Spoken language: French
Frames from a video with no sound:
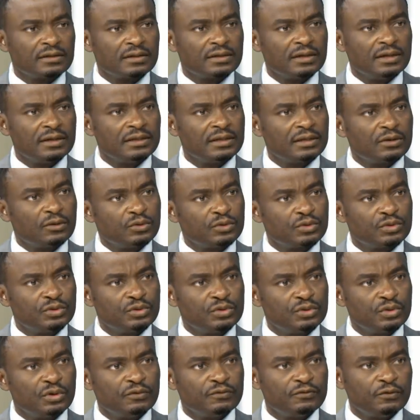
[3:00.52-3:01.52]
quand les
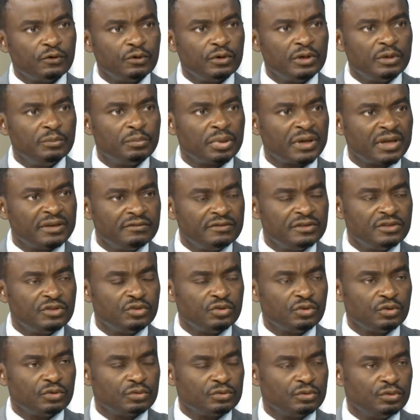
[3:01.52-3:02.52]
constructeurs font les
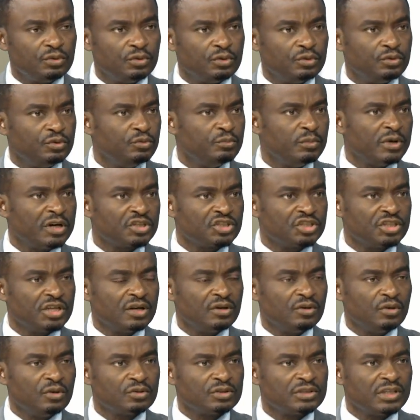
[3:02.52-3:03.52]
prévisions du marché
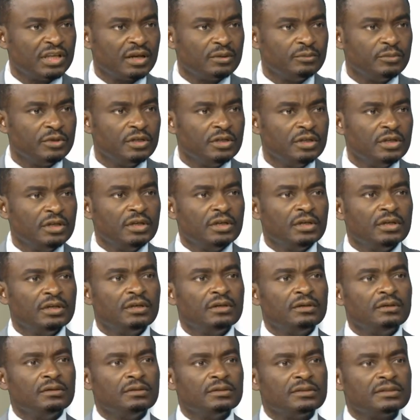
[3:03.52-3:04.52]
à long terme,
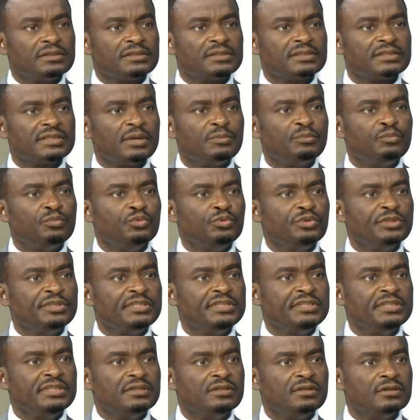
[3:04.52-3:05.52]
euh,
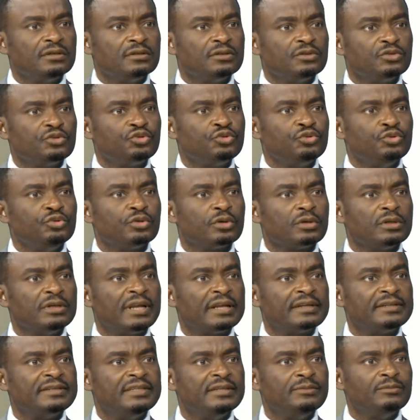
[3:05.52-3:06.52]
s'appuient-ils sur
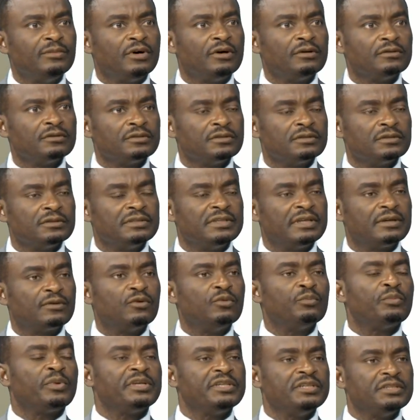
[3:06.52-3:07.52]
la demande des
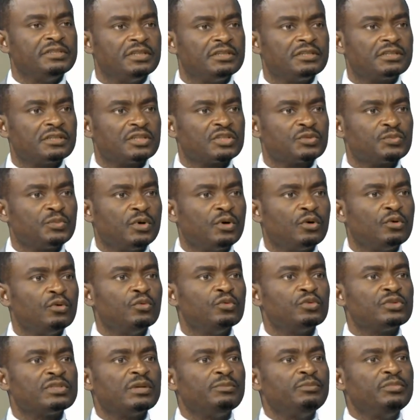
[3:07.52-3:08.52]
compagnies de transport
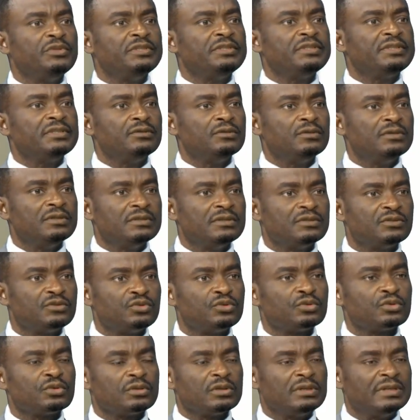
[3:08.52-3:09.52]
ou s'appuient-ils
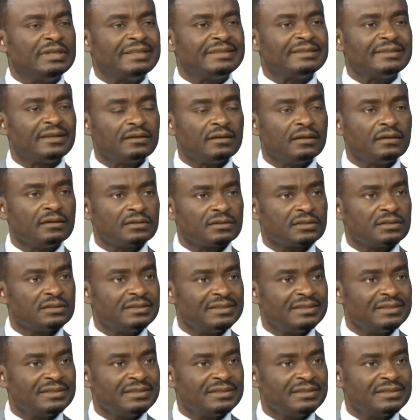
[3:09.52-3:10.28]
sur les tendances